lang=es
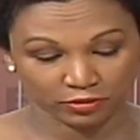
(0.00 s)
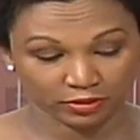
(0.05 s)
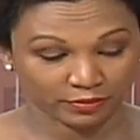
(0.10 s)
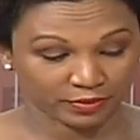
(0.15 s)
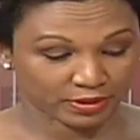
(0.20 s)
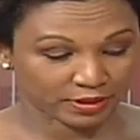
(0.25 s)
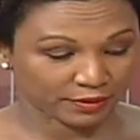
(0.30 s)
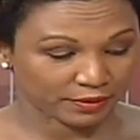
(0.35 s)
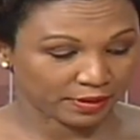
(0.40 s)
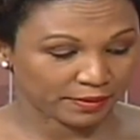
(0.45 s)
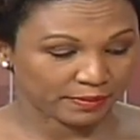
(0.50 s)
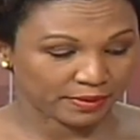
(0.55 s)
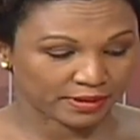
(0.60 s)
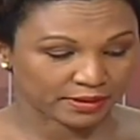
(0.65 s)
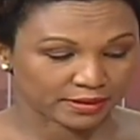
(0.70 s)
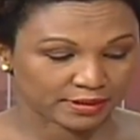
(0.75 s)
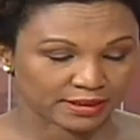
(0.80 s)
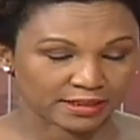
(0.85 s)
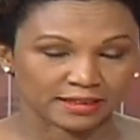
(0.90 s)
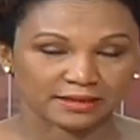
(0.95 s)

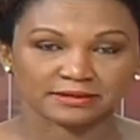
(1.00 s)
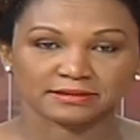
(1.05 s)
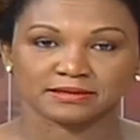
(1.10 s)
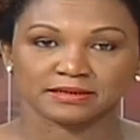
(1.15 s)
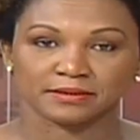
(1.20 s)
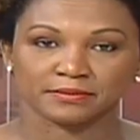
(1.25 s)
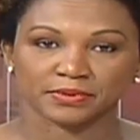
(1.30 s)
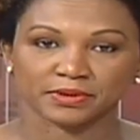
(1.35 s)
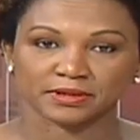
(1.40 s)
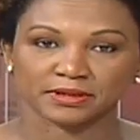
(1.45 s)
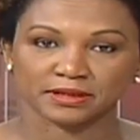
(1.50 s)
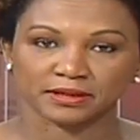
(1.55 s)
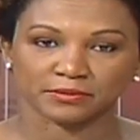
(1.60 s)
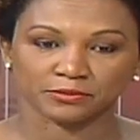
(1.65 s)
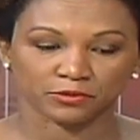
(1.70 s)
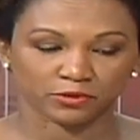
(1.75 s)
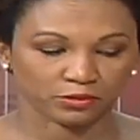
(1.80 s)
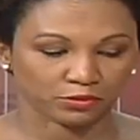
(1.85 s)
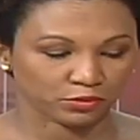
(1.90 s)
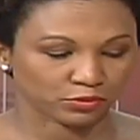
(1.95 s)
Lamentablemente siempre
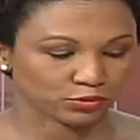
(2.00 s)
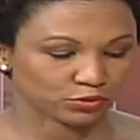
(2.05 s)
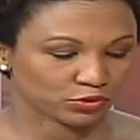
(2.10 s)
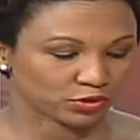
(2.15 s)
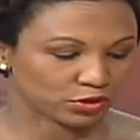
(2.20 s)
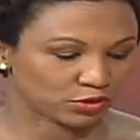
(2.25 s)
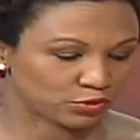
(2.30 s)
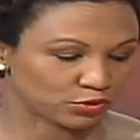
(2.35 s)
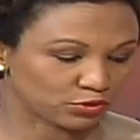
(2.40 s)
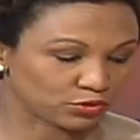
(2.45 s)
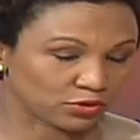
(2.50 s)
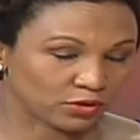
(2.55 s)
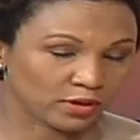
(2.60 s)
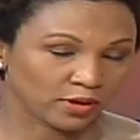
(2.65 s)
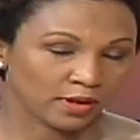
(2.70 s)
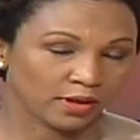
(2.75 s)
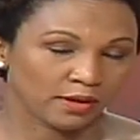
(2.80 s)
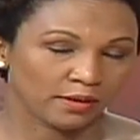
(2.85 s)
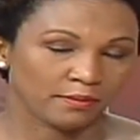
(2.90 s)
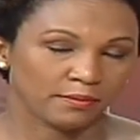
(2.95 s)
tenemos algunos hechos
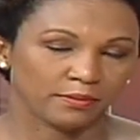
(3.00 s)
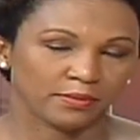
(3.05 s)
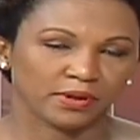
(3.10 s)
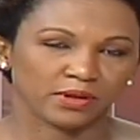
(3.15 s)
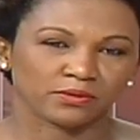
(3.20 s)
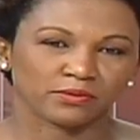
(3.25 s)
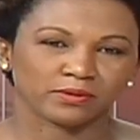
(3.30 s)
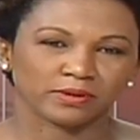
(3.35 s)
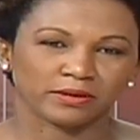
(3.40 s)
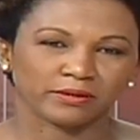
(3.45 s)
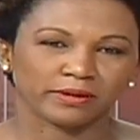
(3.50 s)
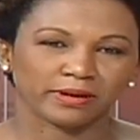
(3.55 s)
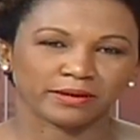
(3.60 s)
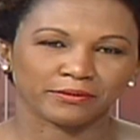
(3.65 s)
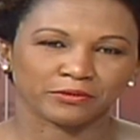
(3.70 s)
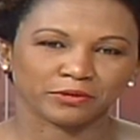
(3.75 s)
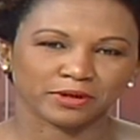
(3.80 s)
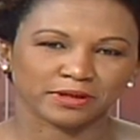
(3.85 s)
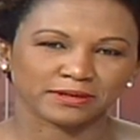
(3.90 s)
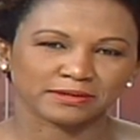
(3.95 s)
vinculados a la
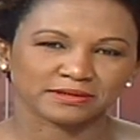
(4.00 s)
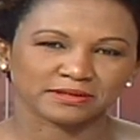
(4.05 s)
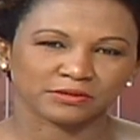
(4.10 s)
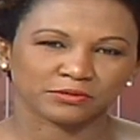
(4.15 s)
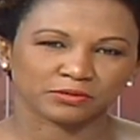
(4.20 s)
violencia.